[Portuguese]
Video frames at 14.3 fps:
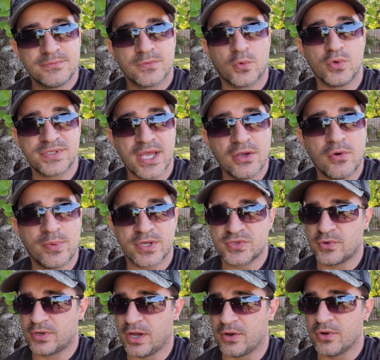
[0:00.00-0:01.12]
consegue comprar
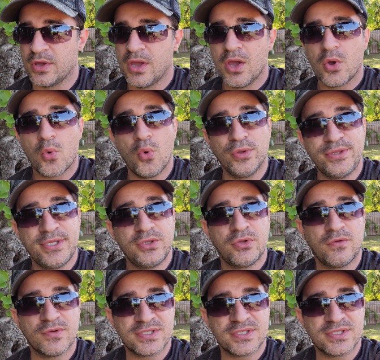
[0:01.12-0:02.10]
seu carro contanto que